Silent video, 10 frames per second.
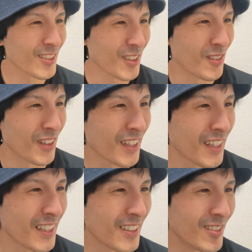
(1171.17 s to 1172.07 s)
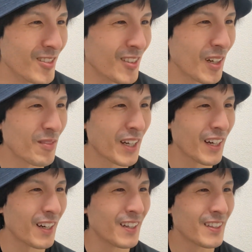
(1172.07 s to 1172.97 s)
そういうわけ。裏目
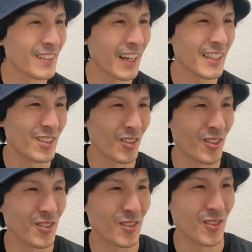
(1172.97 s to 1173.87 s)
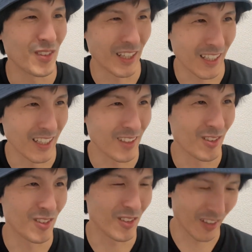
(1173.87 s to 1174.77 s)
が多比の状態の人